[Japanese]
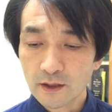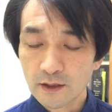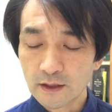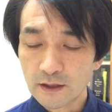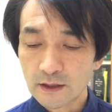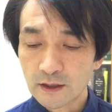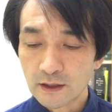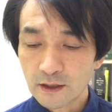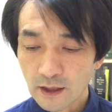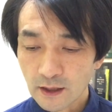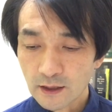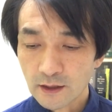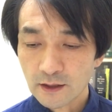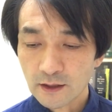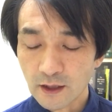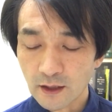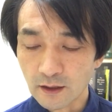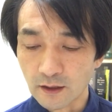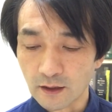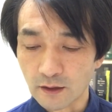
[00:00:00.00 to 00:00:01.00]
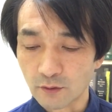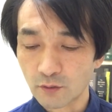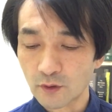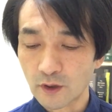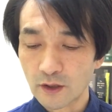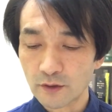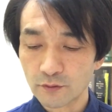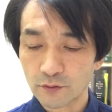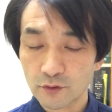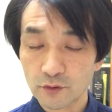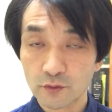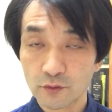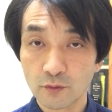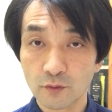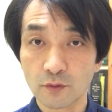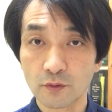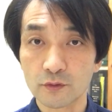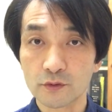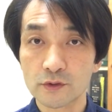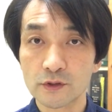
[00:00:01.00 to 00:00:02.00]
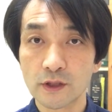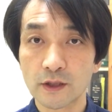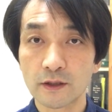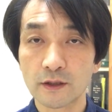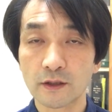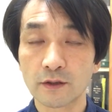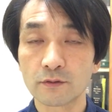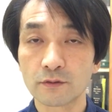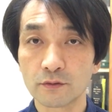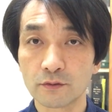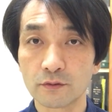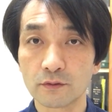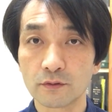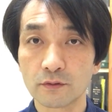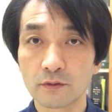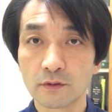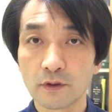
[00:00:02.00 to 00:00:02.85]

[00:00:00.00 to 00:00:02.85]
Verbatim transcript: いきなりなんか他の人を連れてくる。